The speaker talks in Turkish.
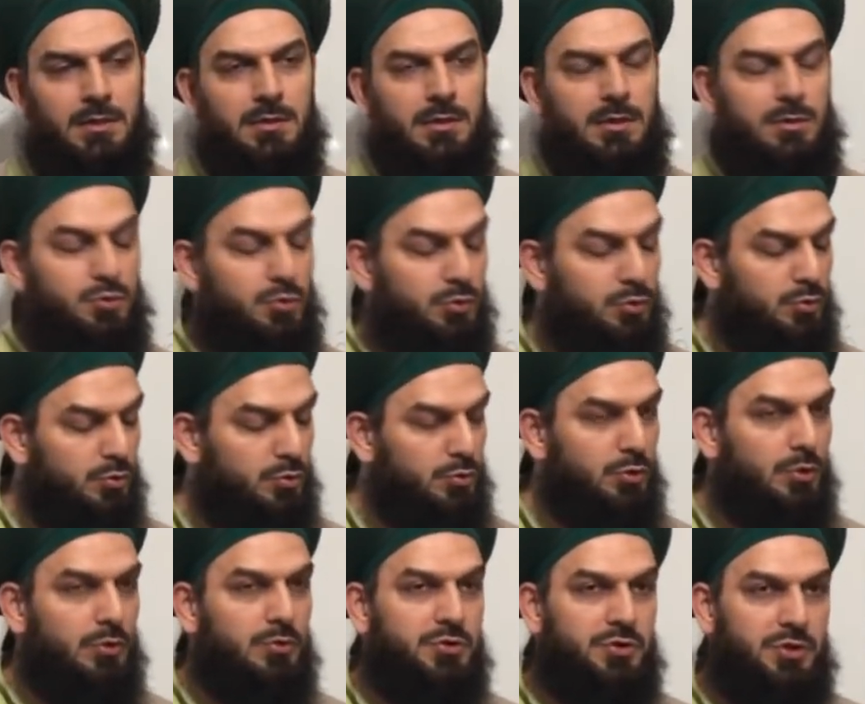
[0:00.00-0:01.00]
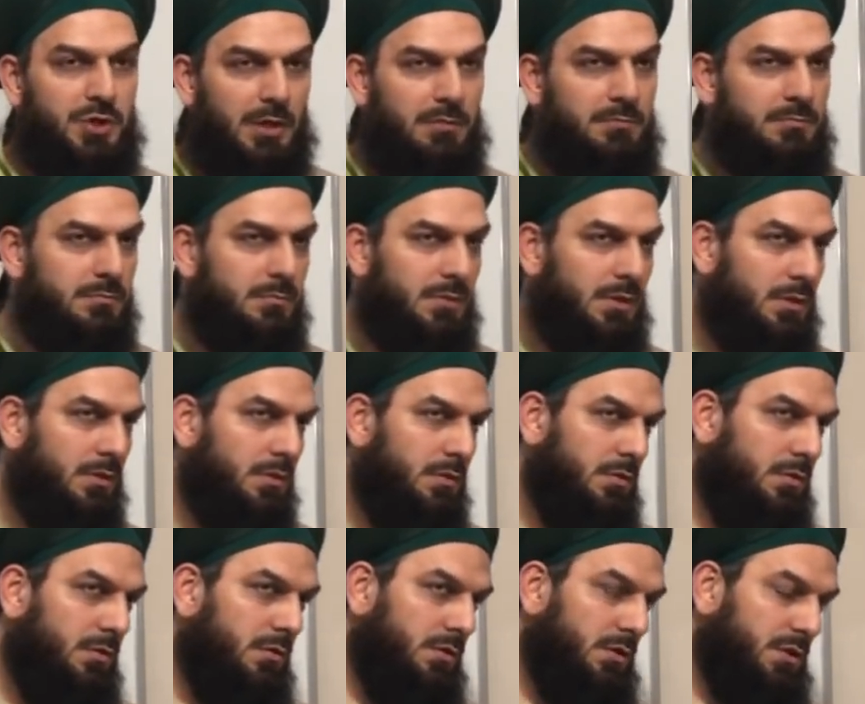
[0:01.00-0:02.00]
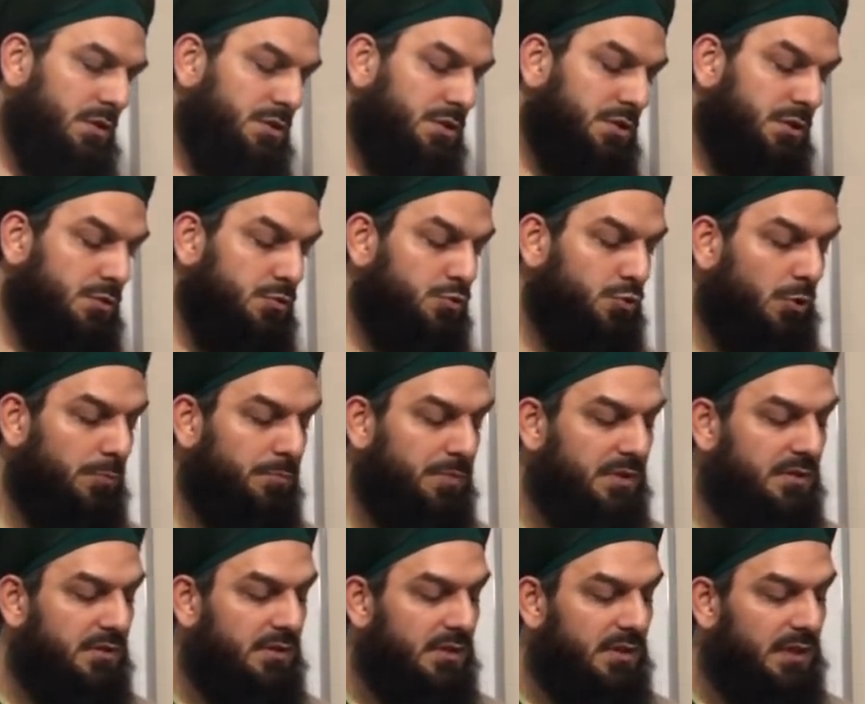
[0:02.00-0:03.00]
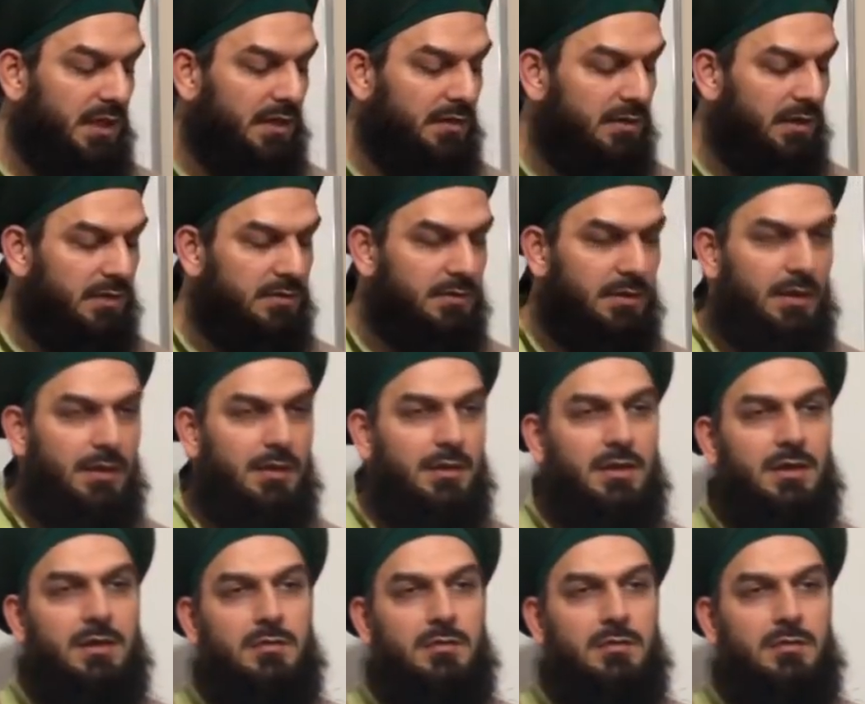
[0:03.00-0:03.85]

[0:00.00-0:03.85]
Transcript: E çünkü diyor Şam, e, incirin çok bittiği yerlerde